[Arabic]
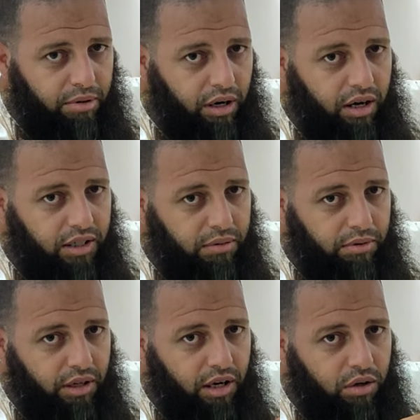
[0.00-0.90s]
به القضيب
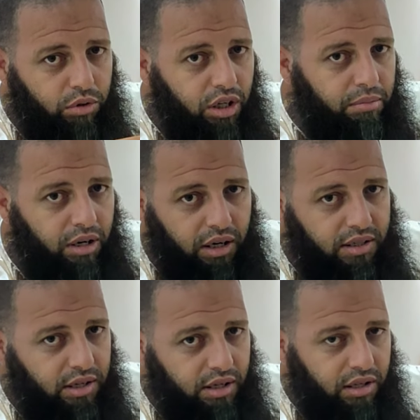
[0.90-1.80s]
ديالك ودهن به
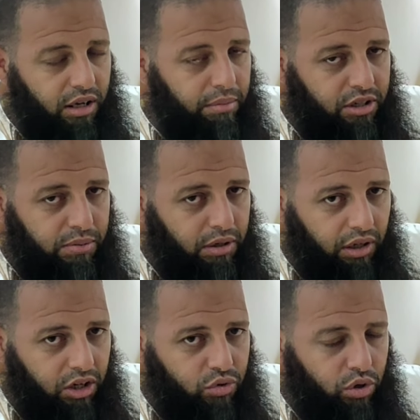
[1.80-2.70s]
الخصيات عندك بالنسبه
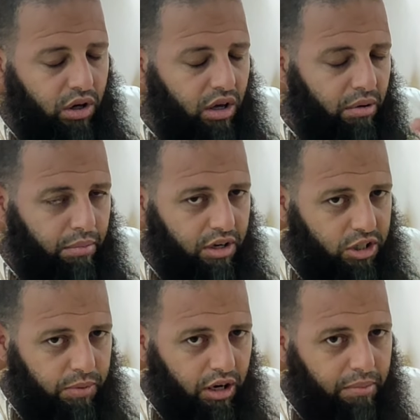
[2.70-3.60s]
للرجل
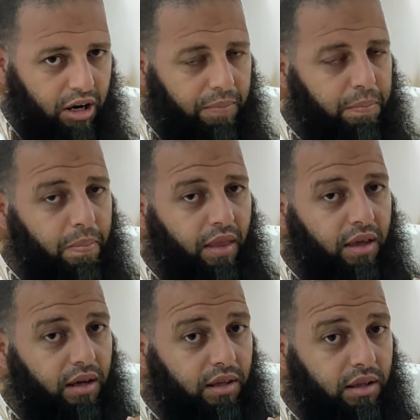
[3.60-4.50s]
بالنسبه للمراه
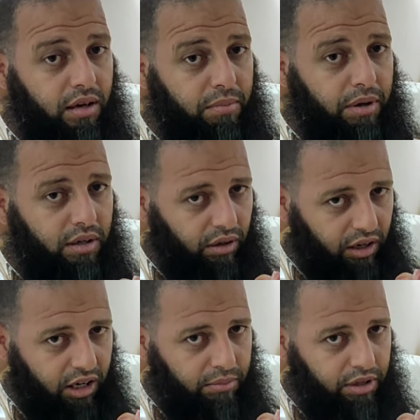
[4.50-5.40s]
دهن به
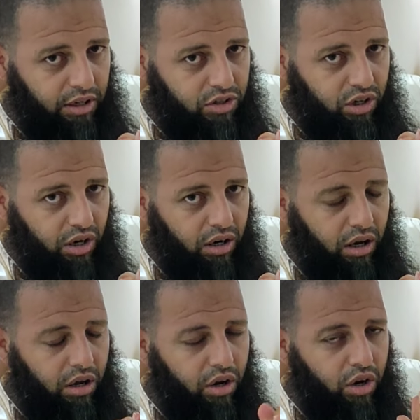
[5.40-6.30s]
للرحم ديالها ان شاء الله
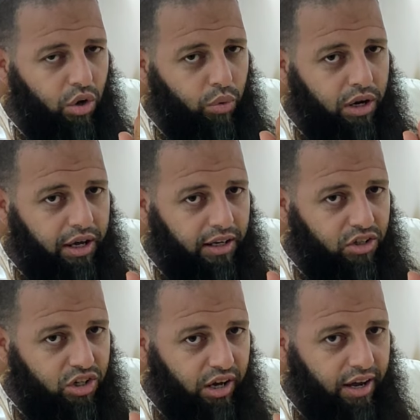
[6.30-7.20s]
وإلا كان
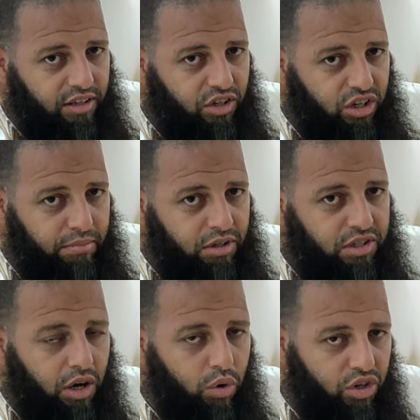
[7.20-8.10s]
شي حاجه شي
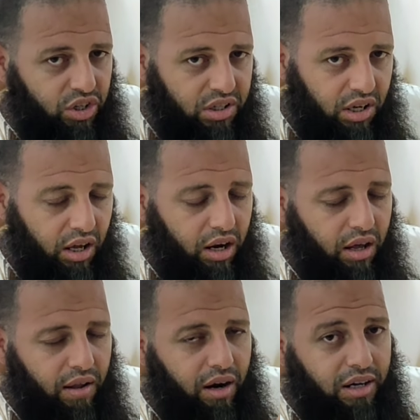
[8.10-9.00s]
مس اولا شي سحر
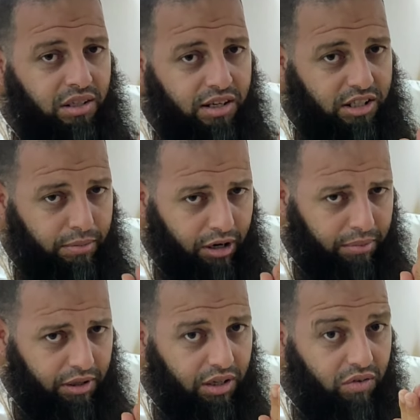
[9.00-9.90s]
غتحس
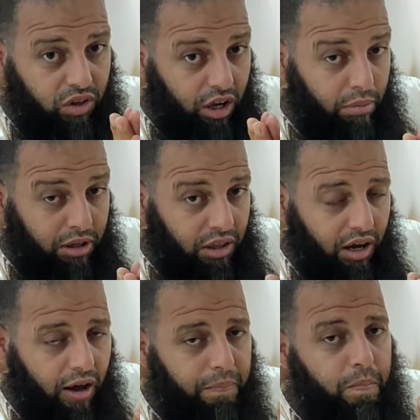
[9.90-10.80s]
بنبض في ديك
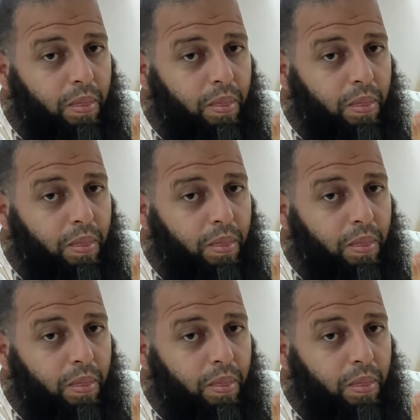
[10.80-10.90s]
المنطقه